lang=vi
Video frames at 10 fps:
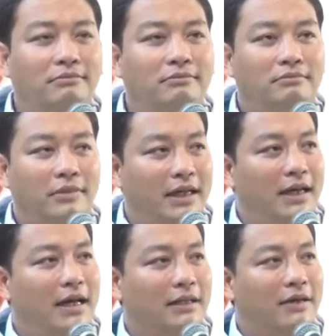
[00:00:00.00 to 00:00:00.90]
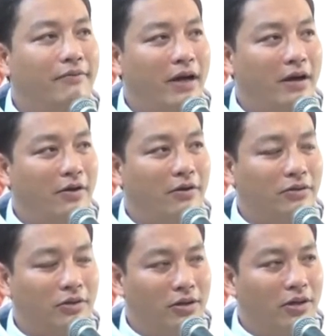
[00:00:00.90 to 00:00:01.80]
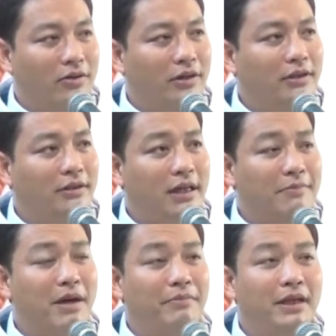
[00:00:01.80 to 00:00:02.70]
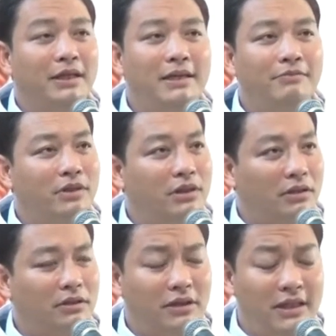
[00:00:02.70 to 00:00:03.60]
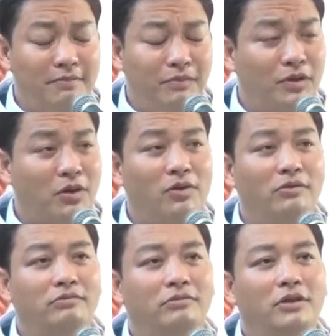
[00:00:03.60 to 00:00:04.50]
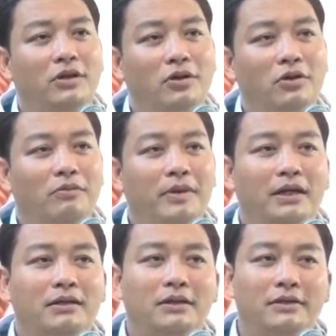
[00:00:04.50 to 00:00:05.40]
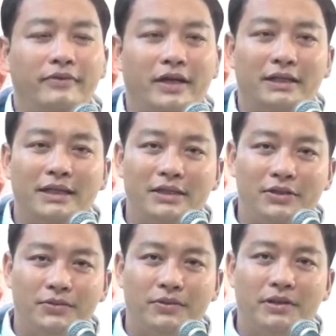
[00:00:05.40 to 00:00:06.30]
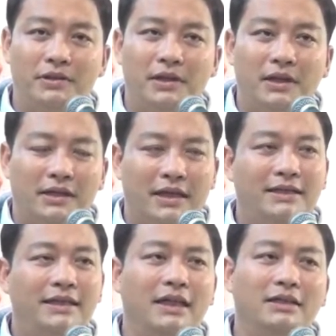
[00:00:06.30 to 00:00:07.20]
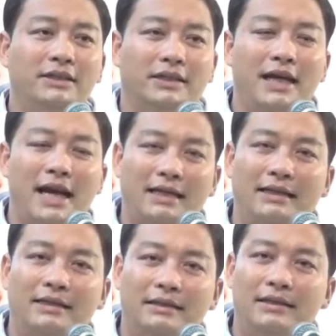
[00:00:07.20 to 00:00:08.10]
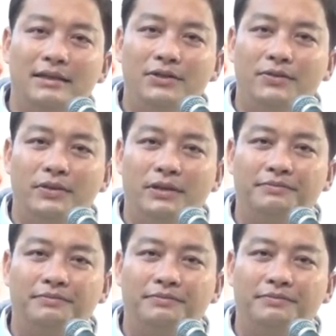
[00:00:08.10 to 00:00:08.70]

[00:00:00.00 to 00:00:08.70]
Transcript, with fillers: mình là thân phận lộ tội lỗi để mà biết khiêm tốn, khiêm tốn luôn biết hướng về Thiên Chúa để xin ơn chữa lành từ Thiên Chúa